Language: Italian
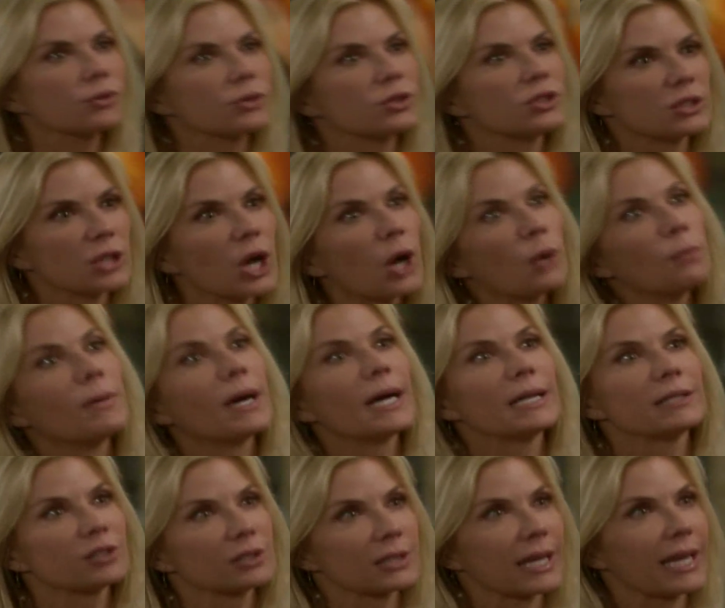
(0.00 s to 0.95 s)
Oliver, che
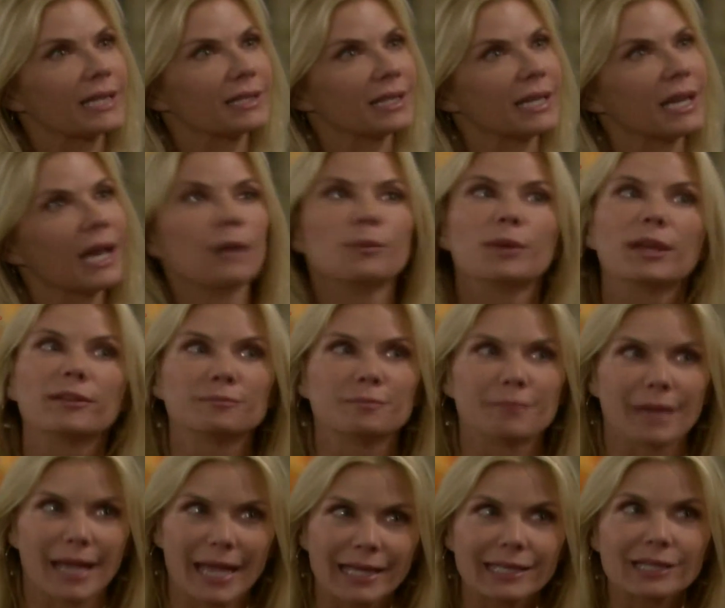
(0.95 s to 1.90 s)
per quanto ne so io
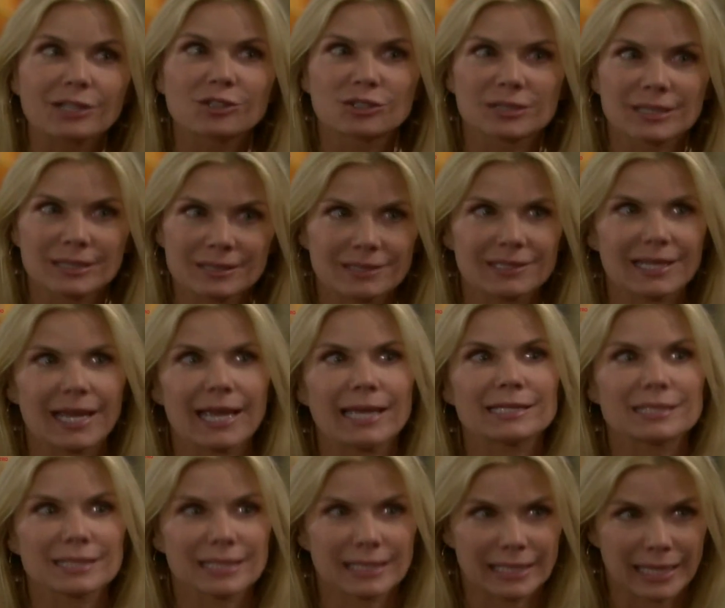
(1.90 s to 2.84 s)
potevano anche essere Chip
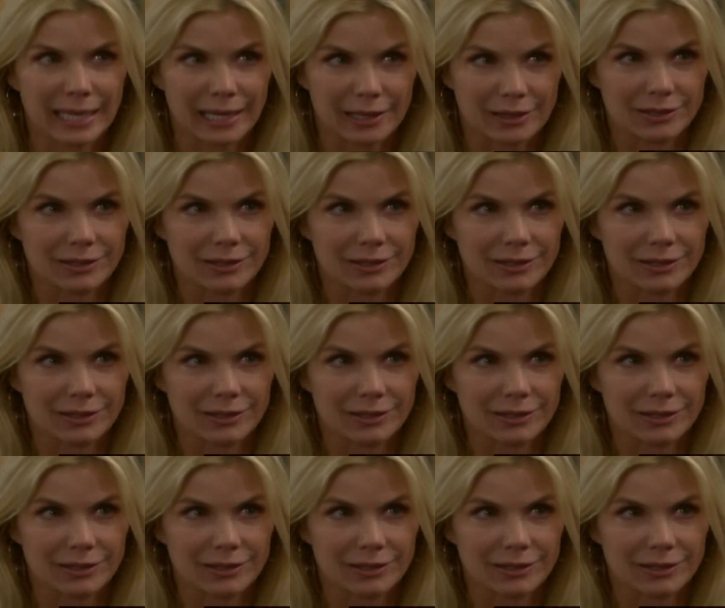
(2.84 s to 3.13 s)
e Chop, che